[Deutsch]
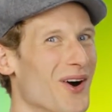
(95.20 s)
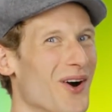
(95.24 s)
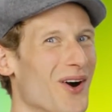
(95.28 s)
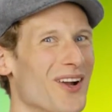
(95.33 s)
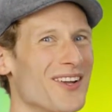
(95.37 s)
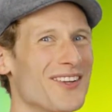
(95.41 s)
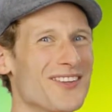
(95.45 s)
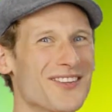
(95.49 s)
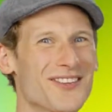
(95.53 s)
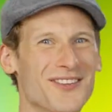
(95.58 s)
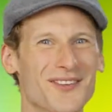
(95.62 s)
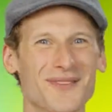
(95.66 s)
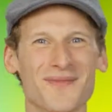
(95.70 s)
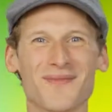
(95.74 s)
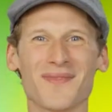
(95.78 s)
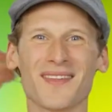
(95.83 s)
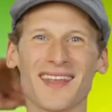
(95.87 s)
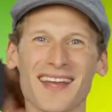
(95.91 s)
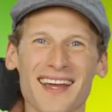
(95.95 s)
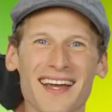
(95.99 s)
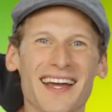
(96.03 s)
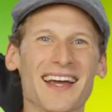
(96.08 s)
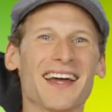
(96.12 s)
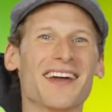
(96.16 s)
Und
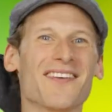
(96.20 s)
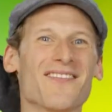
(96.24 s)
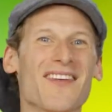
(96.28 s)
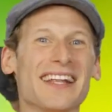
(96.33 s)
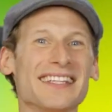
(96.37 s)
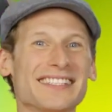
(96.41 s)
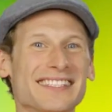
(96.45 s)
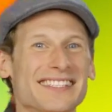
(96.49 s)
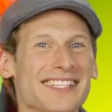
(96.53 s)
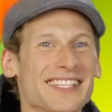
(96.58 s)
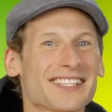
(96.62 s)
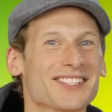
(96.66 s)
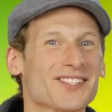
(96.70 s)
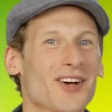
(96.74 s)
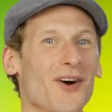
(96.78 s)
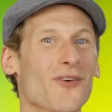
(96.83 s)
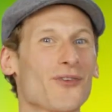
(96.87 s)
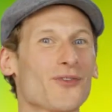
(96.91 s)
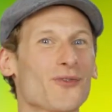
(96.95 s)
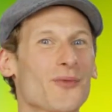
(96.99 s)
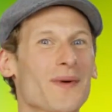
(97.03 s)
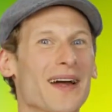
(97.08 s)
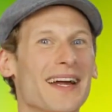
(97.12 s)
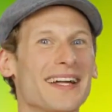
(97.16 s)
wenn Sie
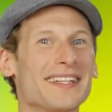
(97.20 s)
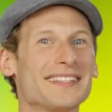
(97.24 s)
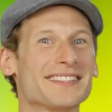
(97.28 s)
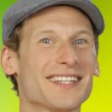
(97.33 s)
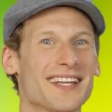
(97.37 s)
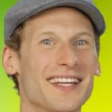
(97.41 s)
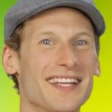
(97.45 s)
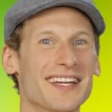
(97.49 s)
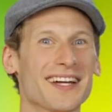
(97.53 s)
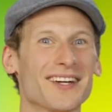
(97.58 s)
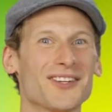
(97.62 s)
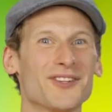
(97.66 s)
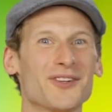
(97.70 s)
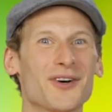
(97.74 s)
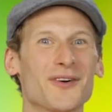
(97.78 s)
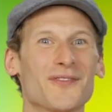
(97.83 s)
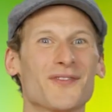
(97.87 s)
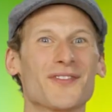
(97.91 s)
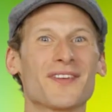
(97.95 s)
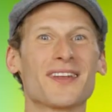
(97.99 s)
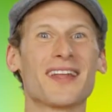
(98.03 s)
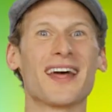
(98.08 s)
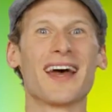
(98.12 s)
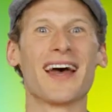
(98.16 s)
Software installieren
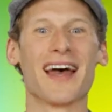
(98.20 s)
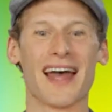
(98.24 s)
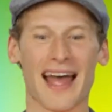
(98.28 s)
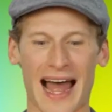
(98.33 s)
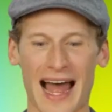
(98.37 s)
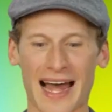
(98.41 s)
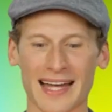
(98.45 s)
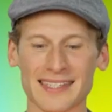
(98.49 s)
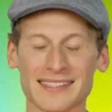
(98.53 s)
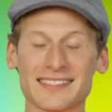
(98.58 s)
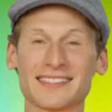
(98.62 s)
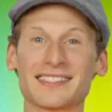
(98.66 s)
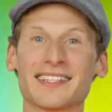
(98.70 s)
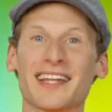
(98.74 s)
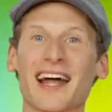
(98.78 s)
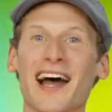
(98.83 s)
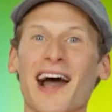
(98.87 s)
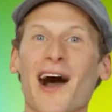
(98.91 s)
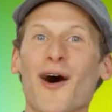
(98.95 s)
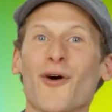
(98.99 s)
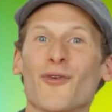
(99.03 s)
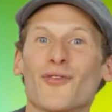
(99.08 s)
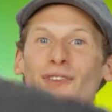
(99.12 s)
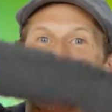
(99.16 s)
dürfen, achten Sie
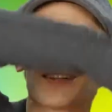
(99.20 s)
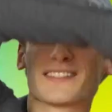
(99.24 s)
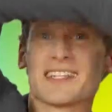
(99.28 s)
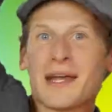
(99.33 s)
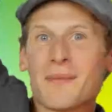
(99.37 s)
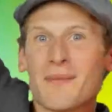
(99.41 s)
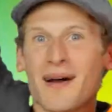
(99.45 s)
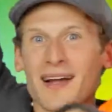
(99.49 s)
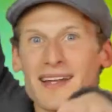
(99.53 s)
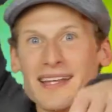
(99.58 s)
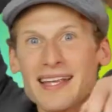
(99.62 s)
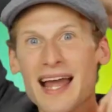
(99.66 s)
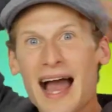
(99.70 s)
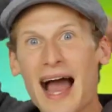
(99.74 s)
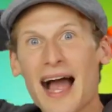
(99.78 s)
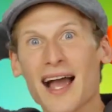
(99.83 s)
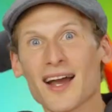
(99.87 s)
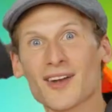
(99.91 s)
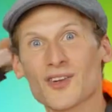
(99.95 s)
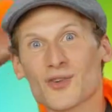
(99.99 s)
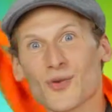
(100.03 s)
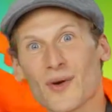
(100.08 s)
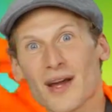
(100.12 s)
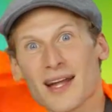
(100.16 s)
darauf, dass immer die
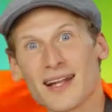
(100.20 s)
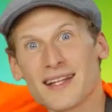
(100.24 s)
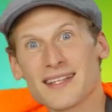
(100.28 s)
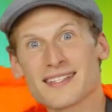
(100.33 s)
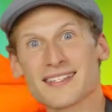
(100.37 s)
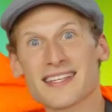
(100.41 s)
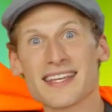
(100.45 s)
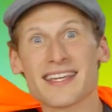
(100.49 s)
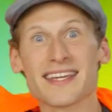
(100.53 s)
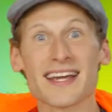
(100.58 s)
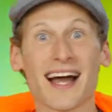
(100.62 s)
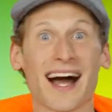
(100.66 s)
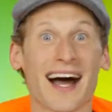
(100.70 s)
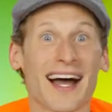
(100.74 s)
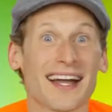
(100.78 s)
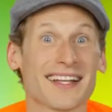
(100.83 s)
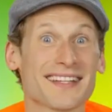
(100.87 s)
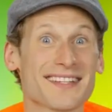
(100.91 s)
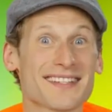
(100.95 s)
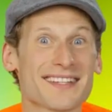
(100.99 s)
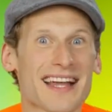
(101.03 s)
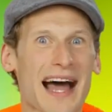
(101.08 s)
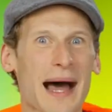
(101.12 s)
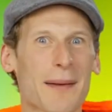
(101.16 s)
aktuellen
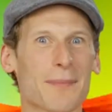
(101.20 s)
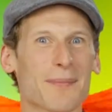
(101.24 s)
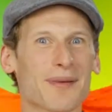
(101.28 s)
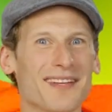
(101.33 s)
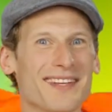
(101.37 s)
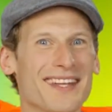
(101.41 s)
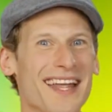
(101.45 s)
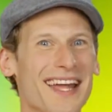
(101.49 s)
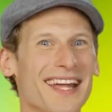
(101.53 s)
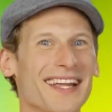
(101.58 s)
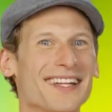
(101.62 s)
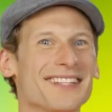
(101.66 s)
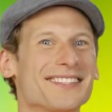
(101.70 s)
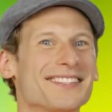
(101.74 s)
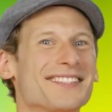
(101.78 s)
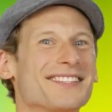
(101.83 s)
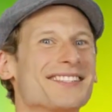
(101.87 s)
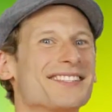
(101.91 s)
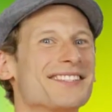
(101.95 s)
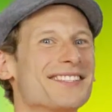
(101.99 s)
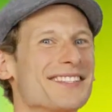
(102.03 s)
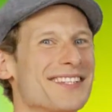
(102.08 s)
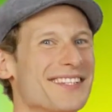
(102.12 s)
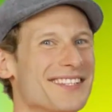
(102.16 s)

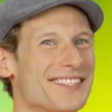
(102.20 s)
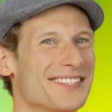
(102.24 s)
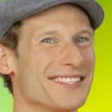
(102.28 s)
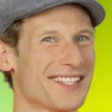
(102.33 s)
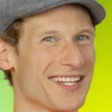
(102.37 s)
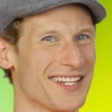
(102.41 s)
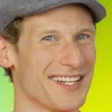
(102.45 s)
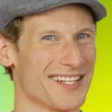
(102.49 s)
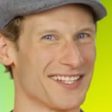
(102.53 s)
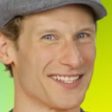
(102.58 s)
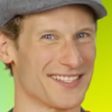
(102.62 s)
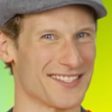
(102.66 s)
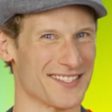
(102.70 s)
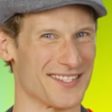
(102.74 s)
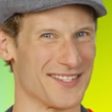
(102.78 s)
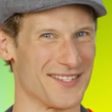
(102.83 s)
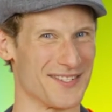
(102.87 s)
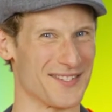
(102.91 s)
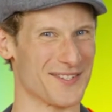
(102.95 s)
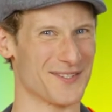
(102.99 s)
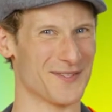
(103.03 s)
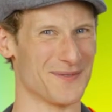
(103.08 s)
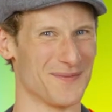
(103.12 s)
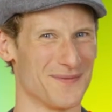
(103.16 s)
Sicherheitsupdates installiert
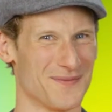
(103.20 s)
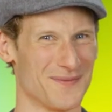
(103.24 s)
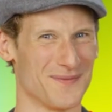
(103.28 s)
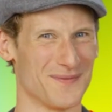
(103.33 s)
sind.